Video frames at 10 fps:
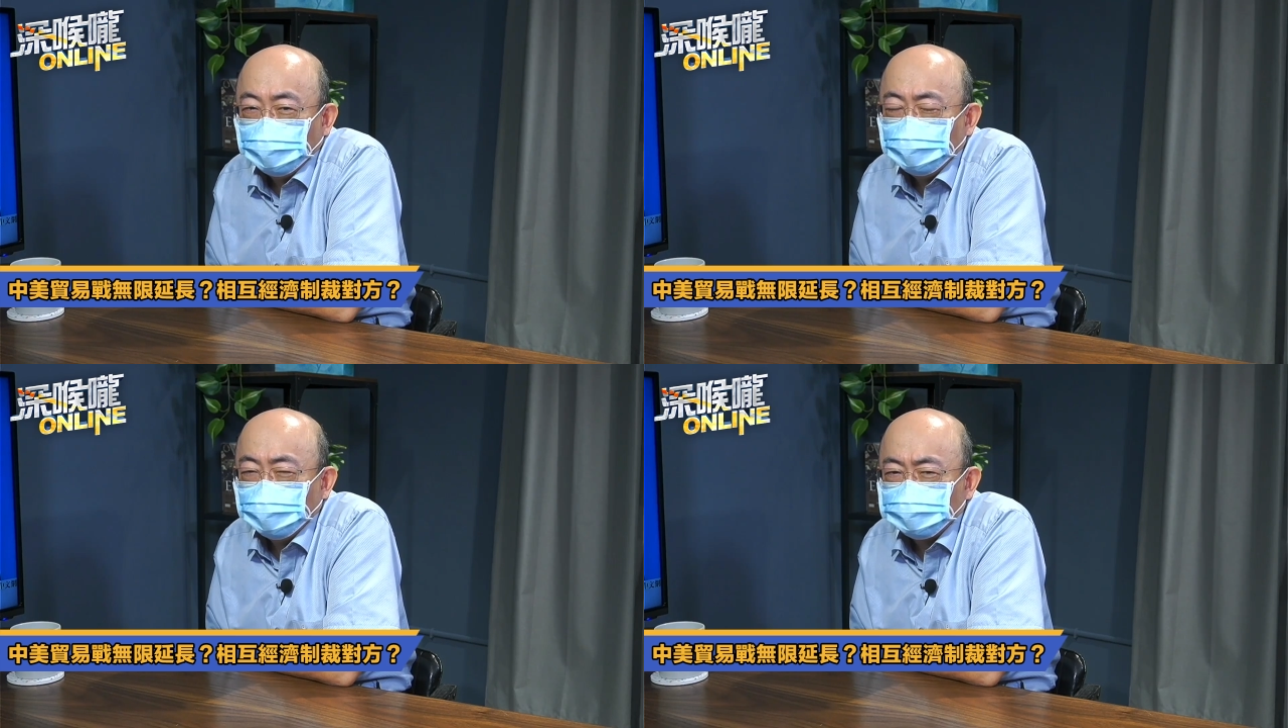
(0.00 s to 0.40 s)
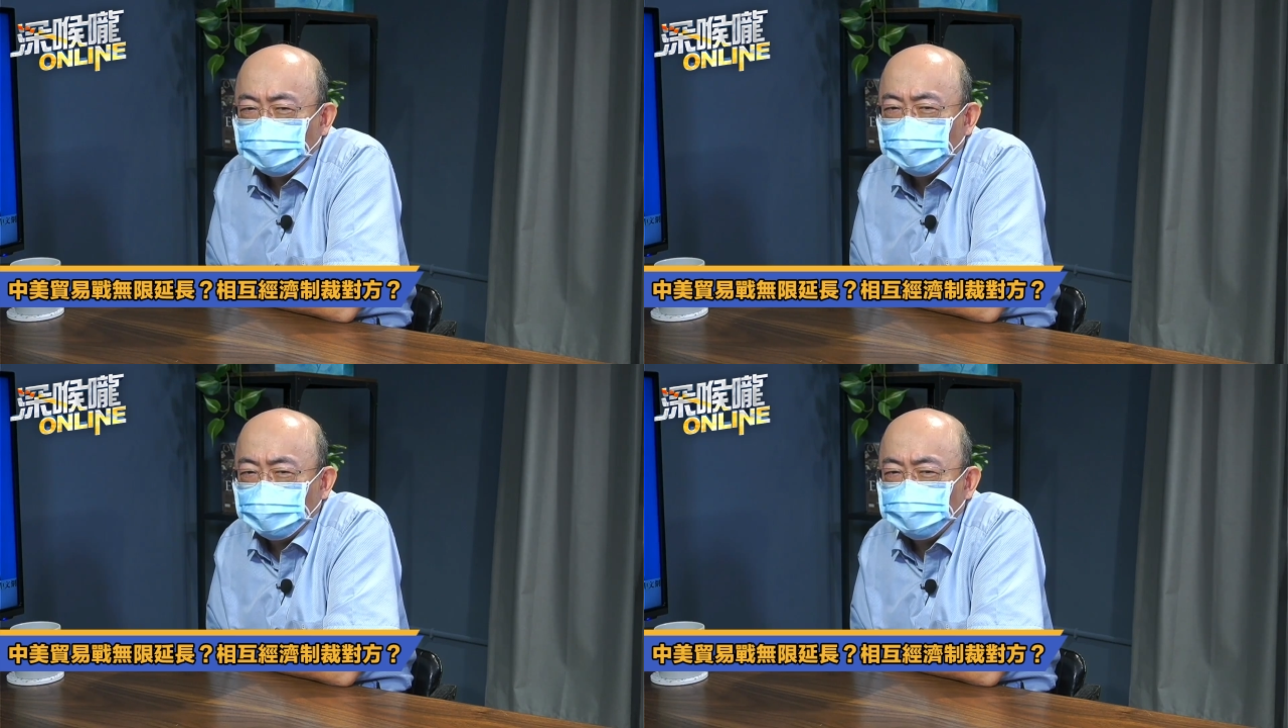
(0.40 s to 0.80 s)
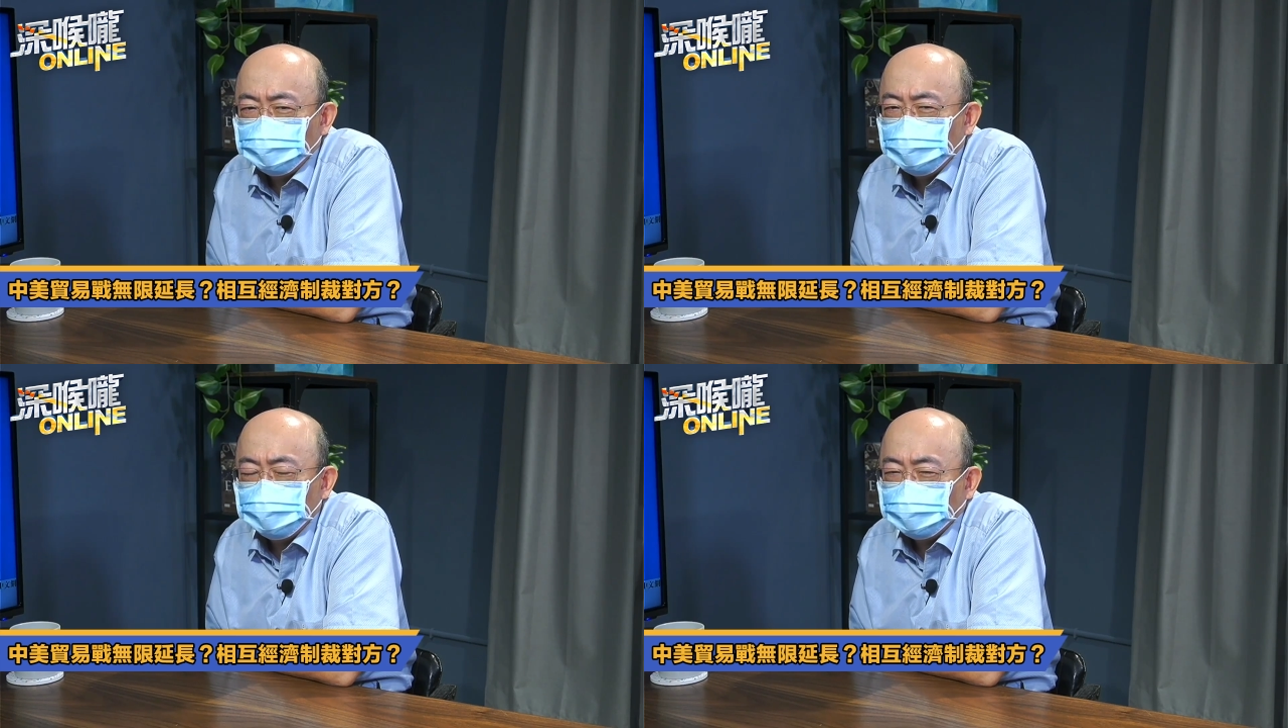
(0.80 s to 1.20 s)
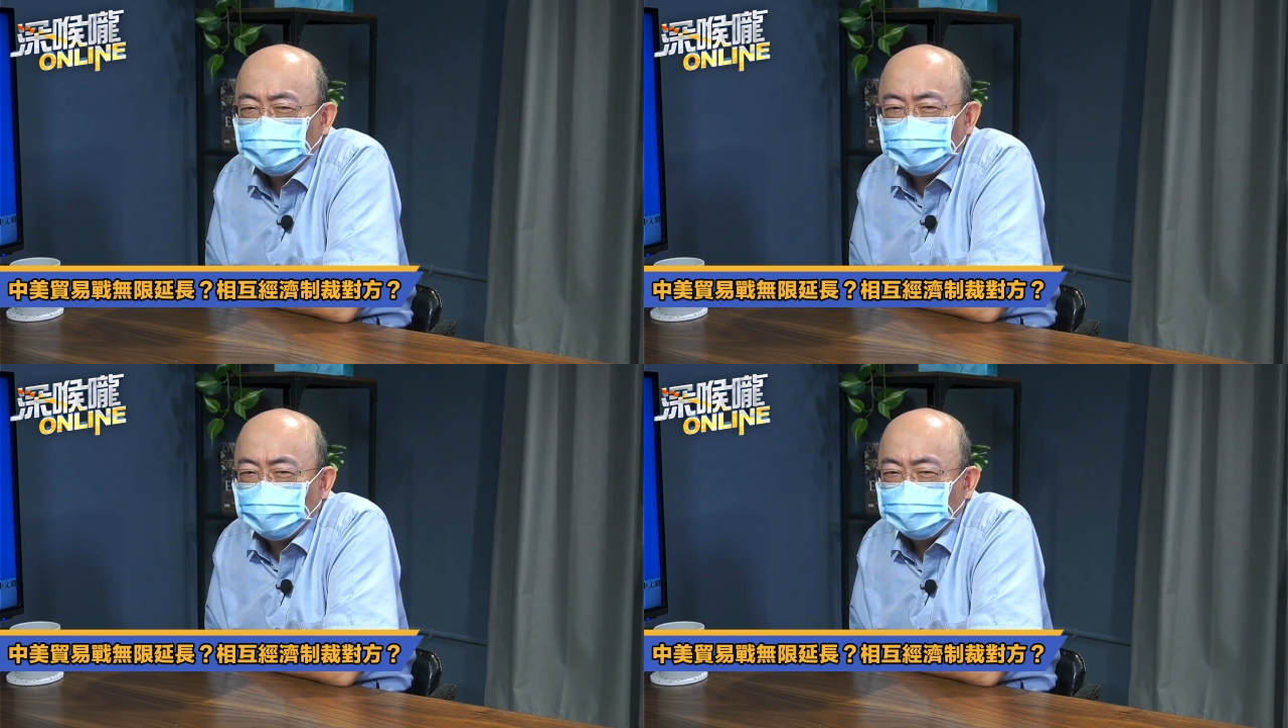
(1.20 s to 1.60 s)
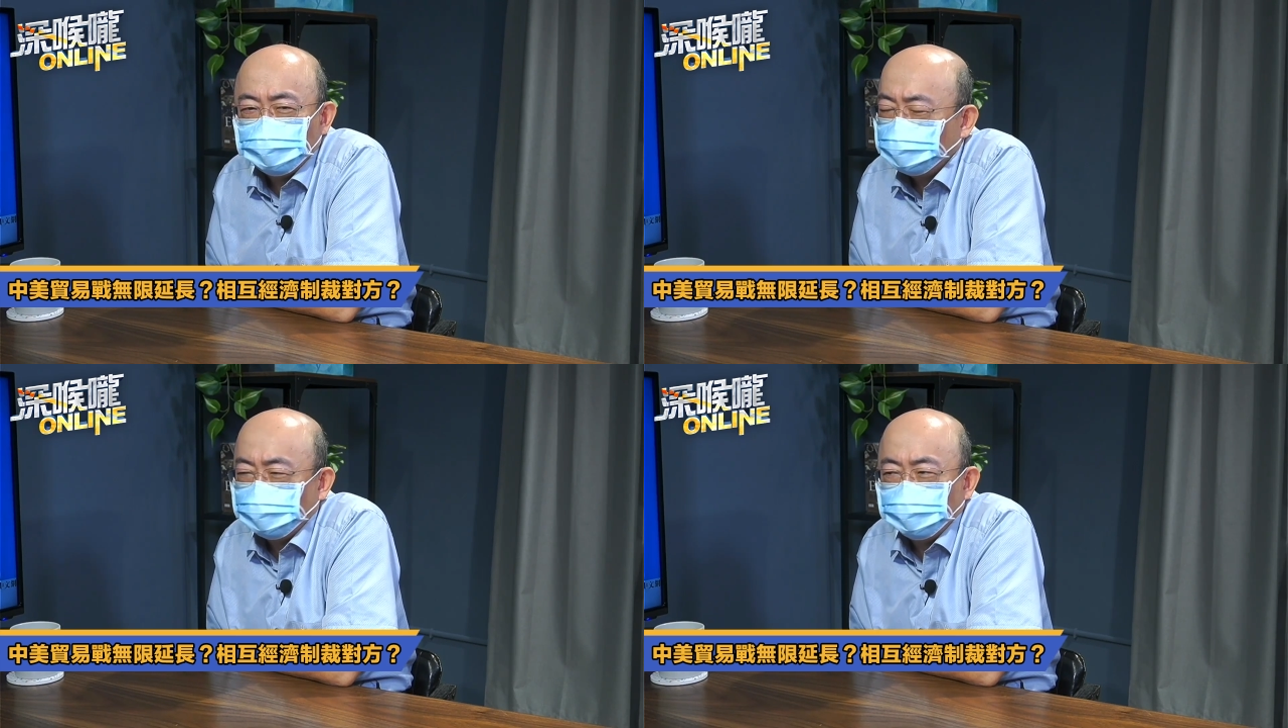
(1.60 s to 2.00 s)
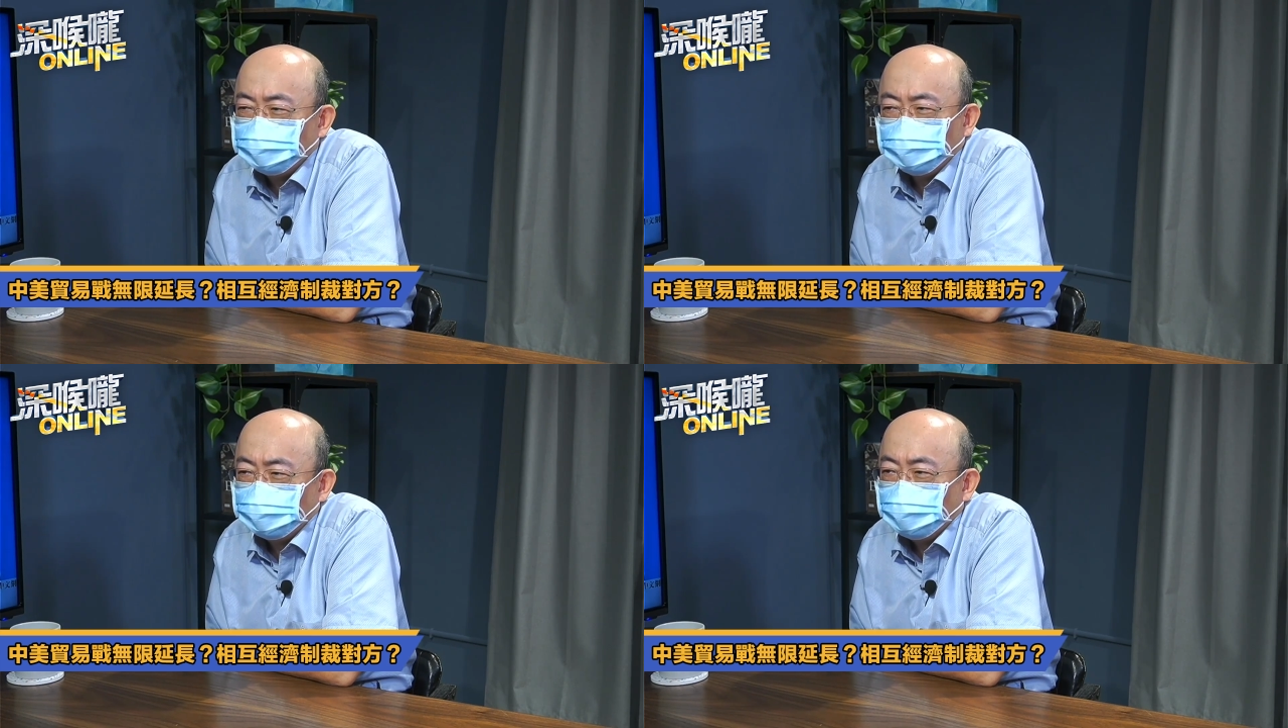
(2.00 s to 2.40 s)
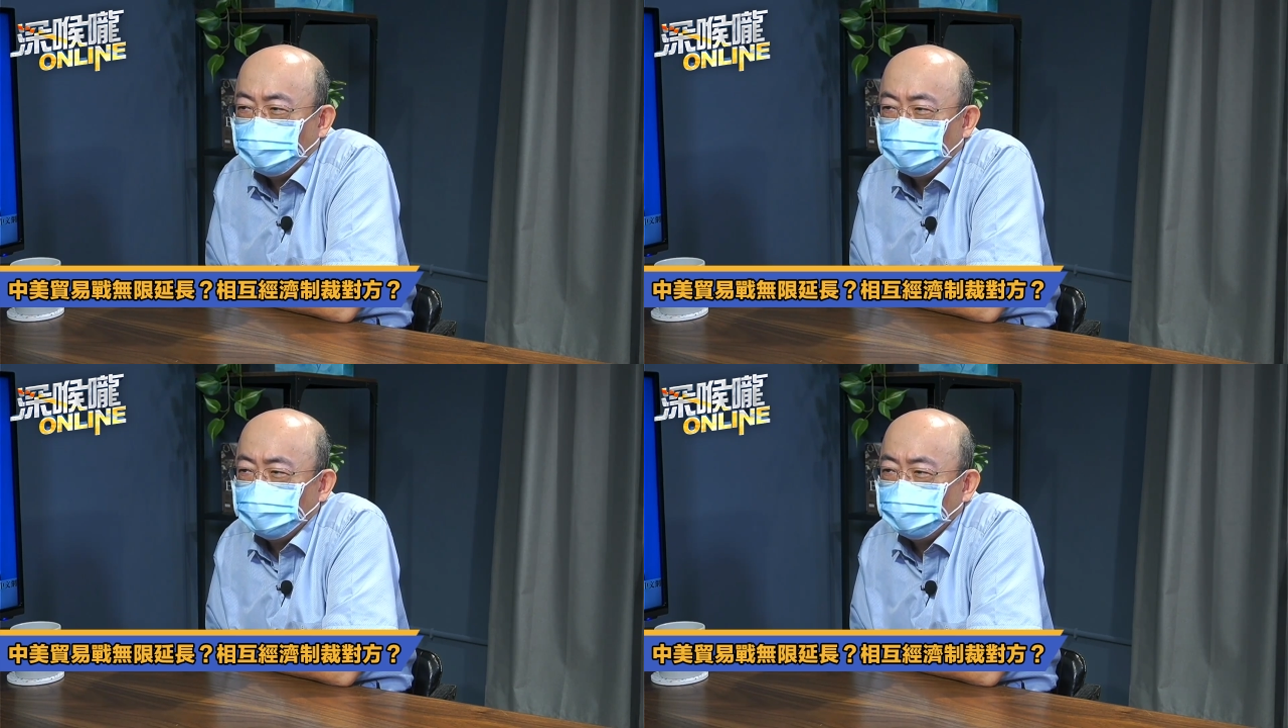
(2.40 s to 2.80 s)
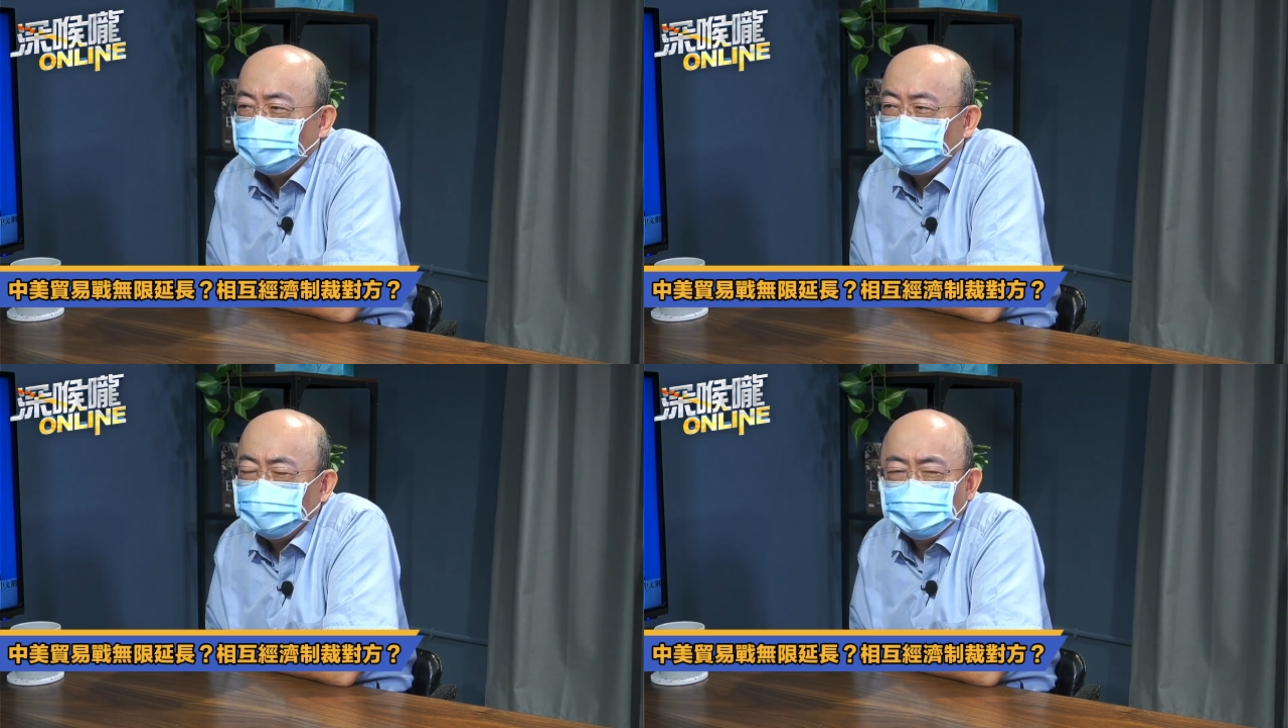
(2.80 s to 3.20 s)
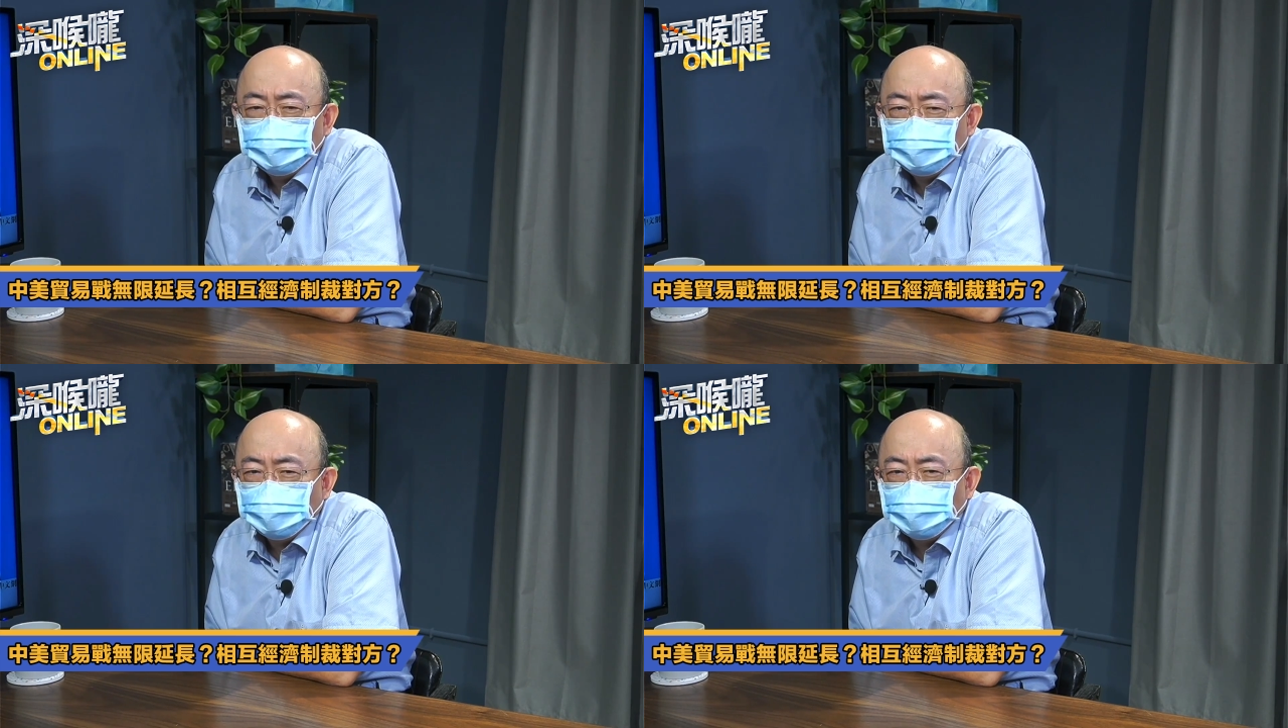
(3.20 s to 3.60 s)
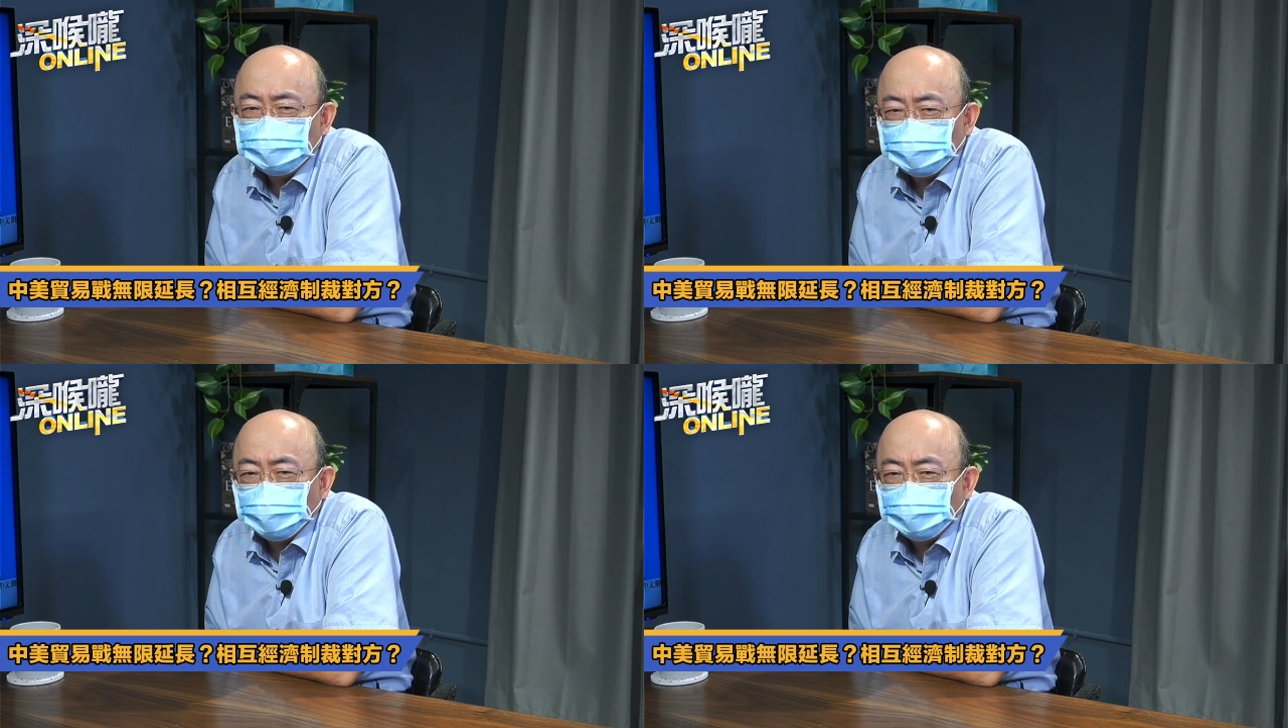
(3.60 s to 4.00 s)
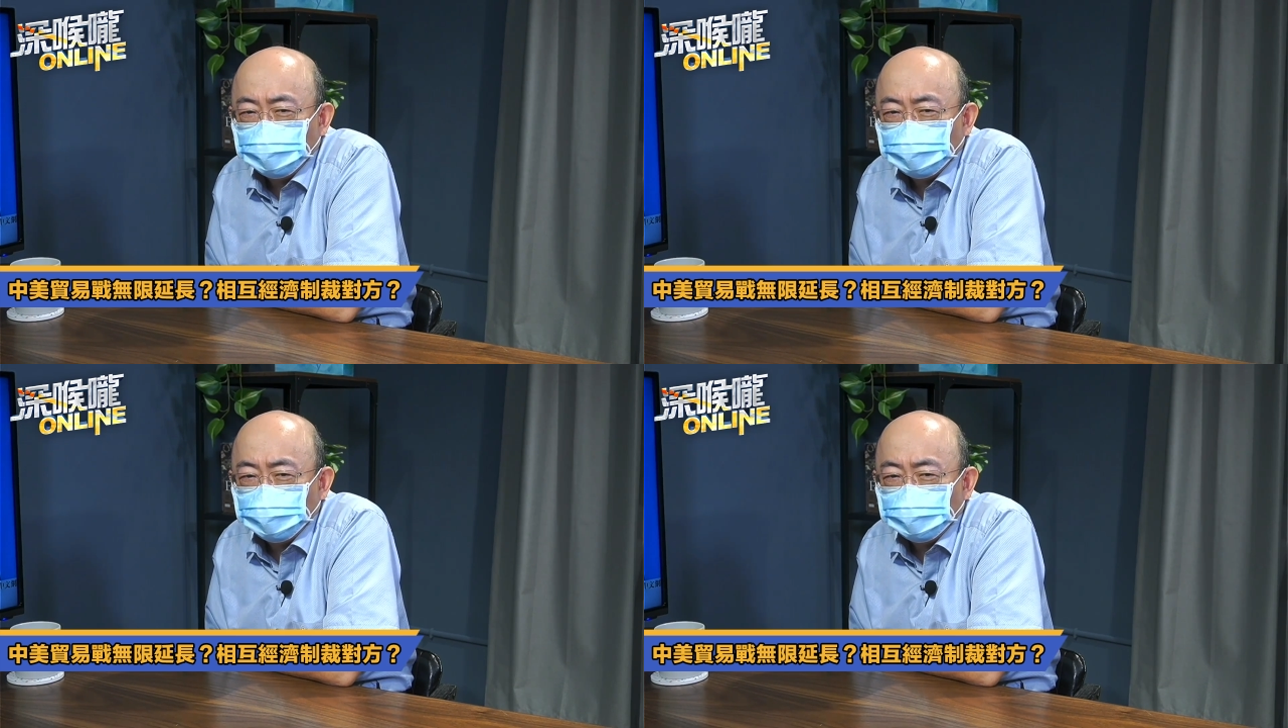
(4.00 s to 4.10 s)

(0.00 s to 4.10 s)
中国的居民企业大概全部都被封了啦啊。那现在他